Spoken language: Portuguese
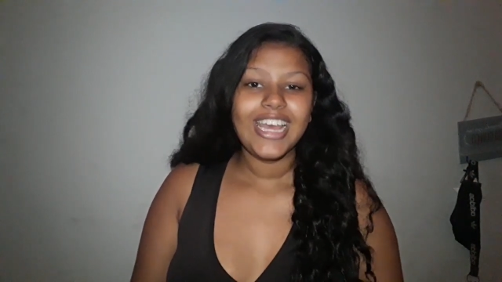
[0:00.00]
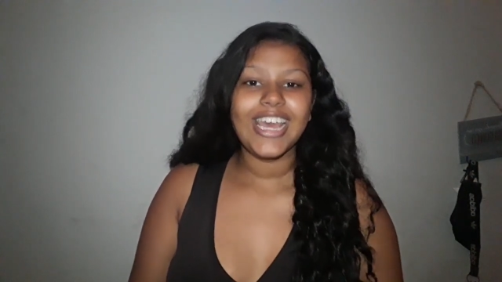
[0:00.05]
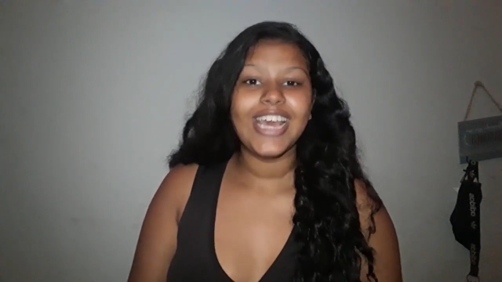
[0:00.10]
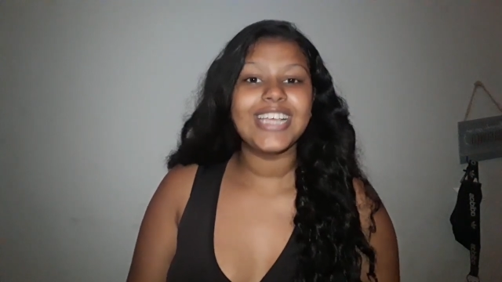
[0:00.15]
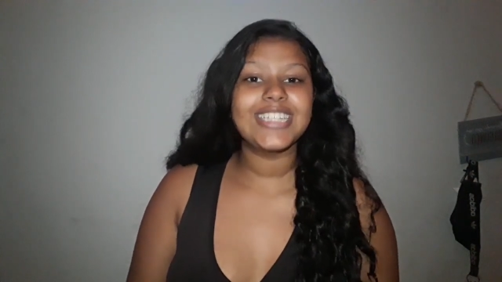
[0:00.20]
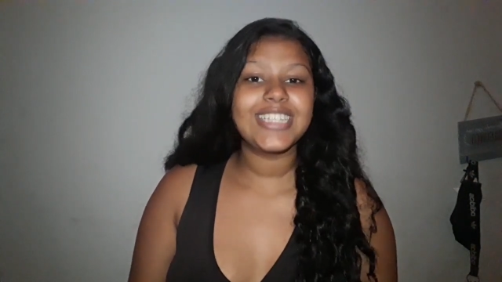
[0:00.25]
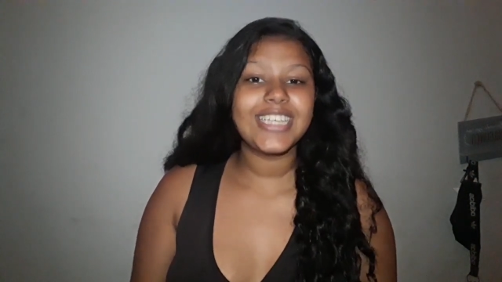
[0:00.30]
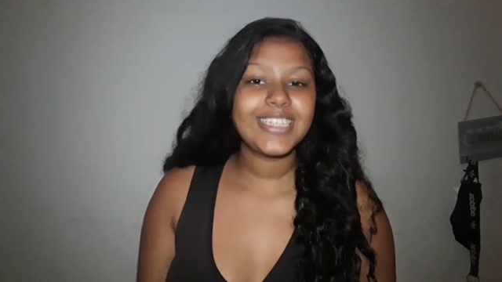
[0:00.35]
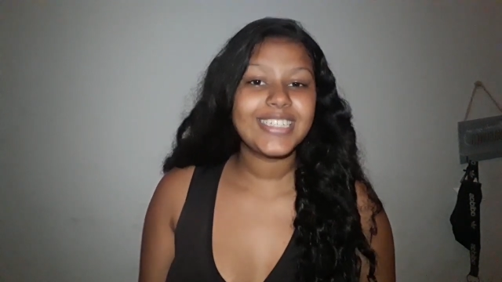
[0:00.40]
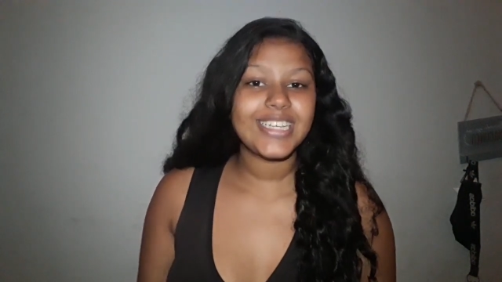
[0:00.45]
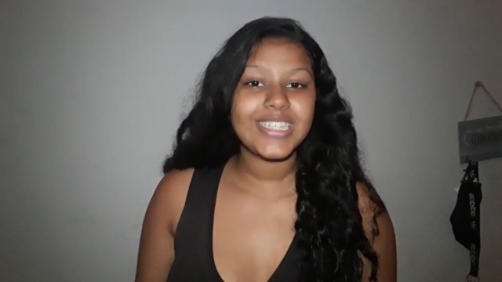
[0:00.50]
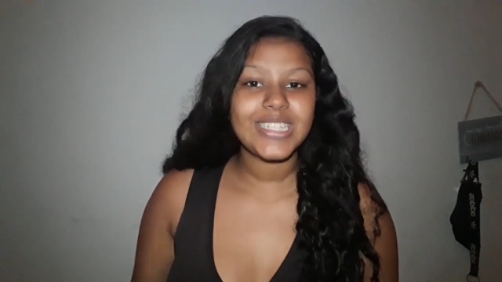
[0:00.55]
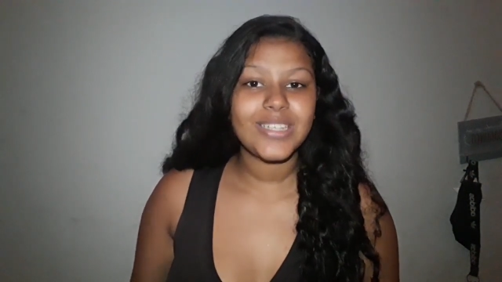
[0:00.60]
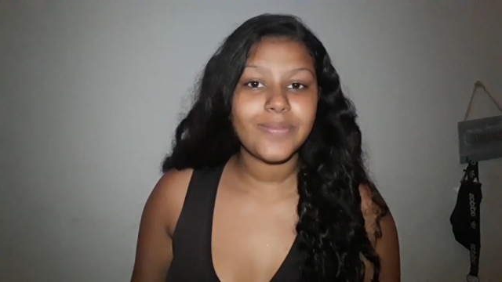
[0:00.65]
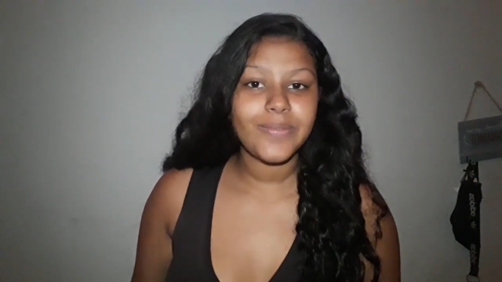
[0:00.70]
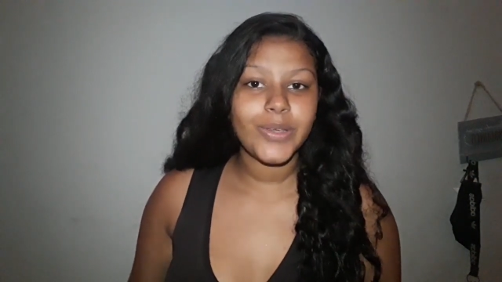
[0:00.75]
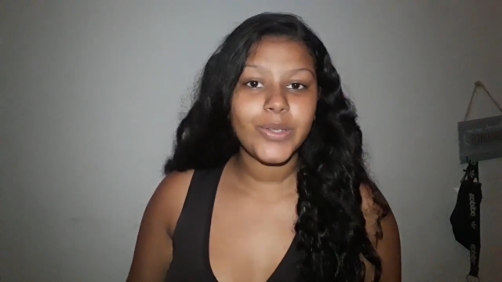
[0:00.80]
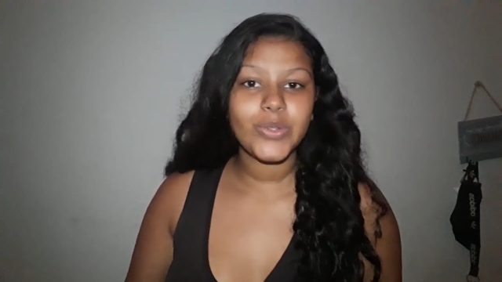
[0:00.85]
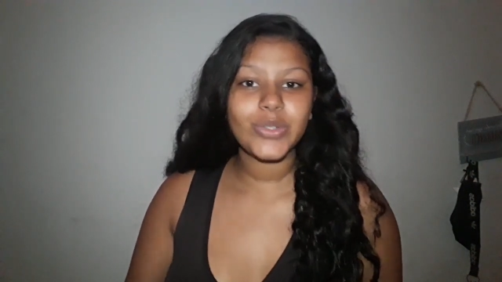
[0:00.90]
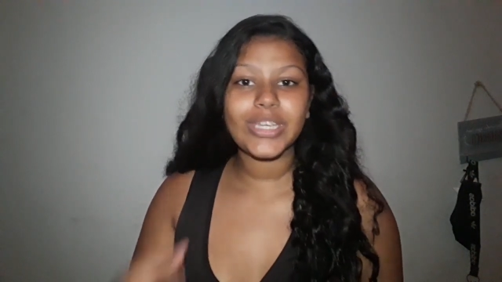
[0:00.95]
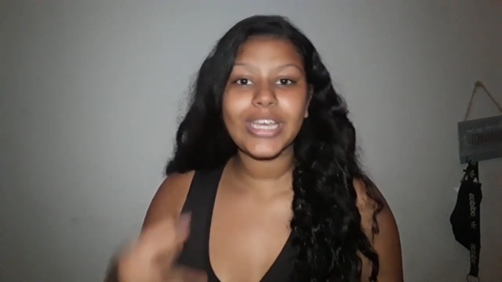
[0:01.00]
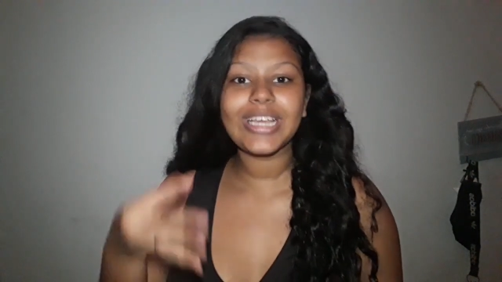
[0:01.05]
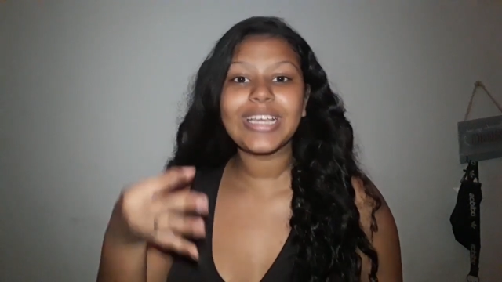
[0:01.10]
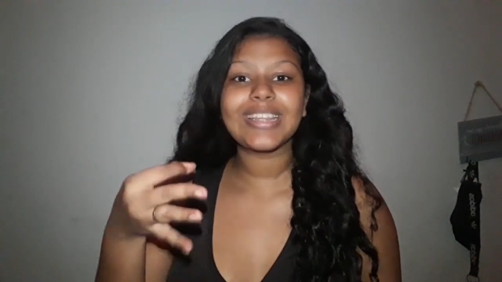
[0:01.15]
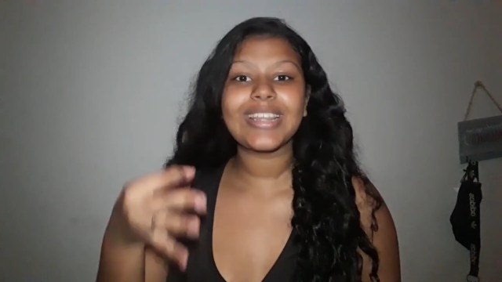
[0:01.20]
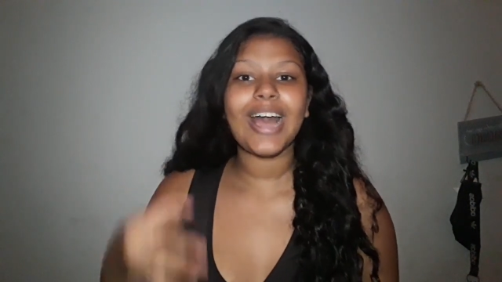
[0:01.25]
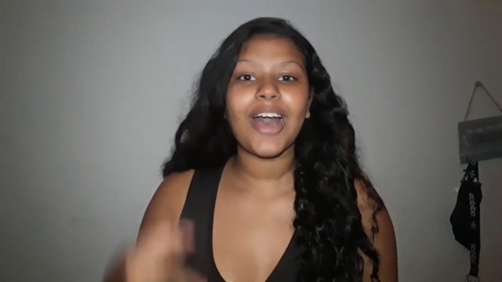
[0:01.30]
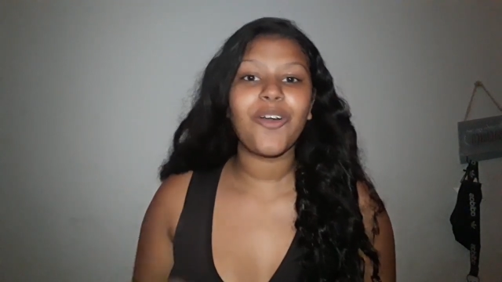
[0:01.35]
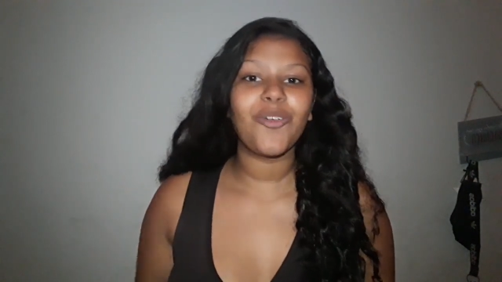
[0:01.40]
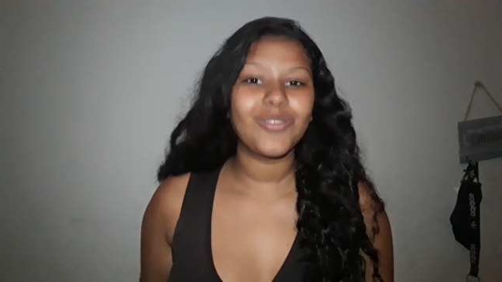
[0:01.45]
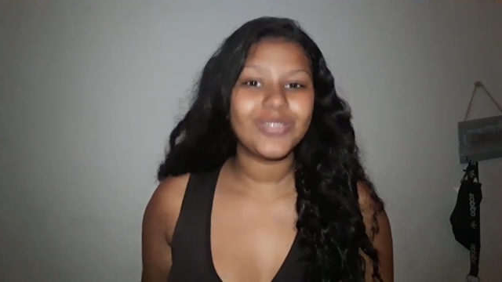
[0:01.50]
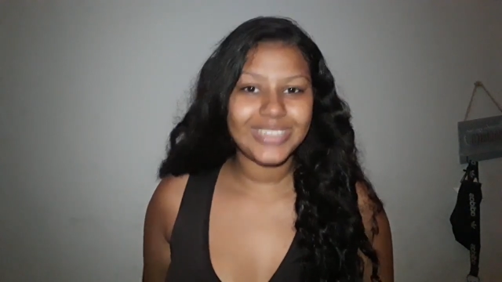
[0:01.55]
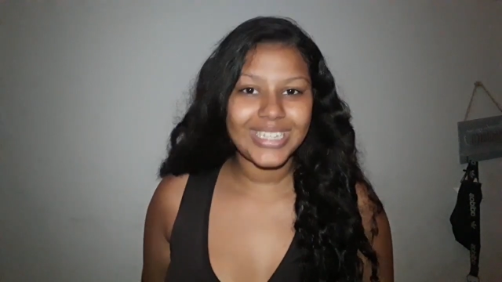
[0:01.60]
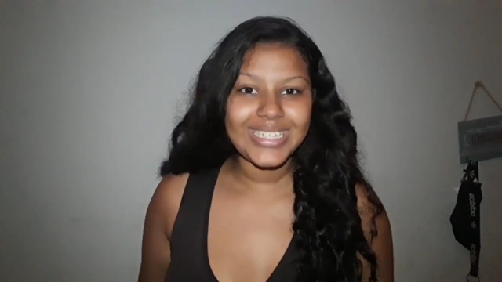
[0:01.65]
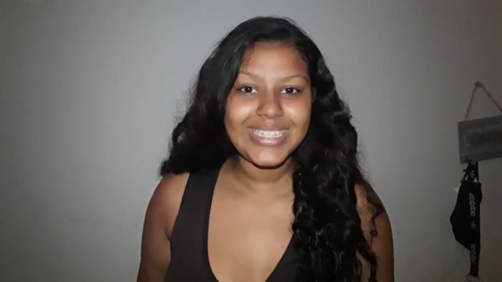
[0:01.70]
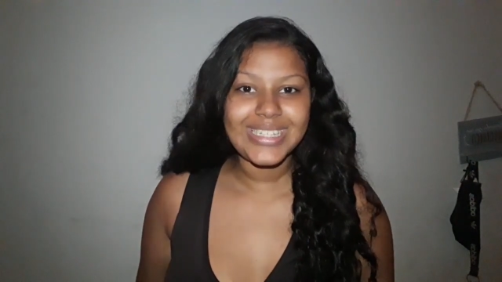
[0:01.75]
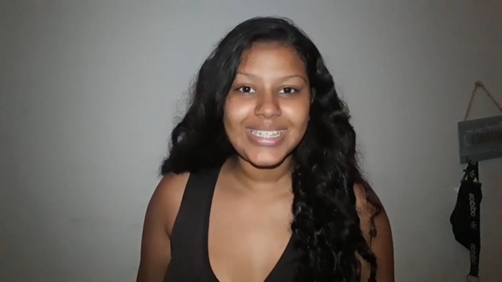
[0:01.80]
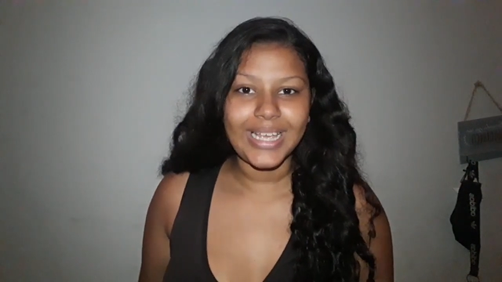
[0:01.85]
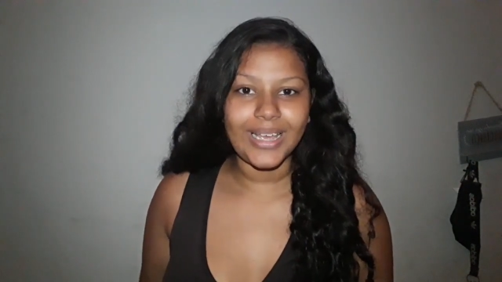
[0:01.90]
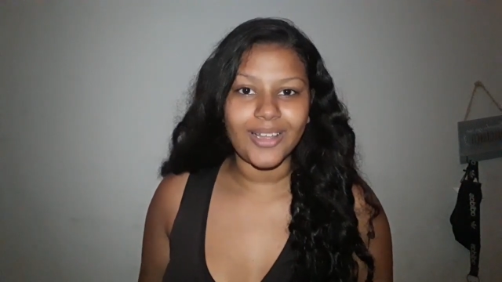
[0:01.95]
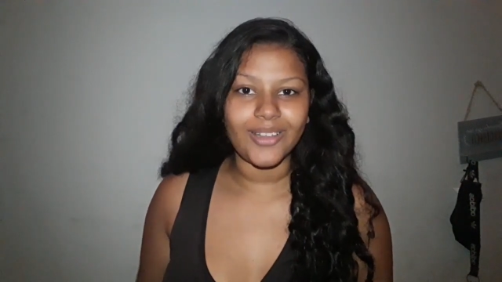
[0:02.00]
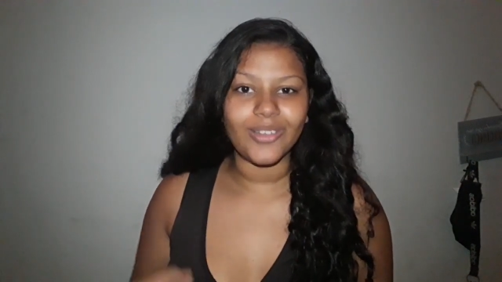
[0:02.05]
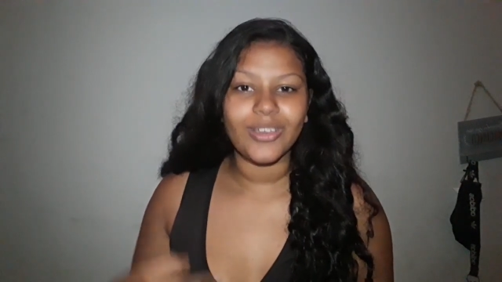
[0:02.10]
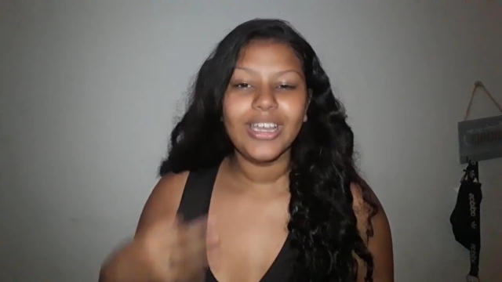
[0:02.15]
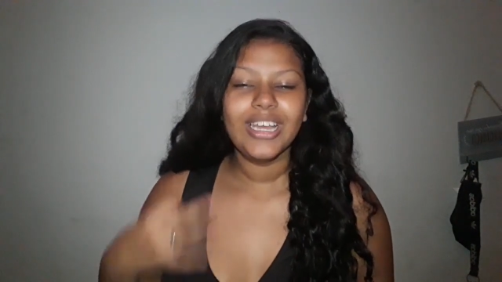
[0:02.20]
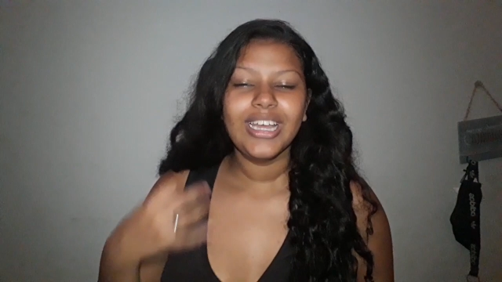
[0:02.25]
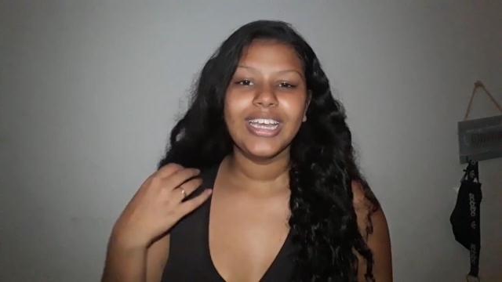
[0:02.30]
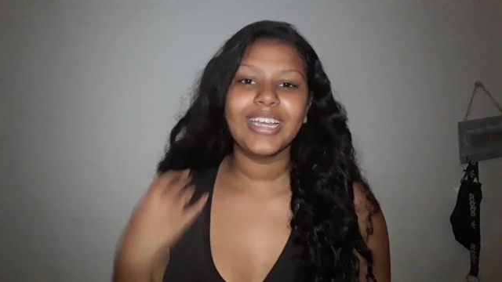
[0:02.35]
Existe esse vídeo? O que que tá acontecendo?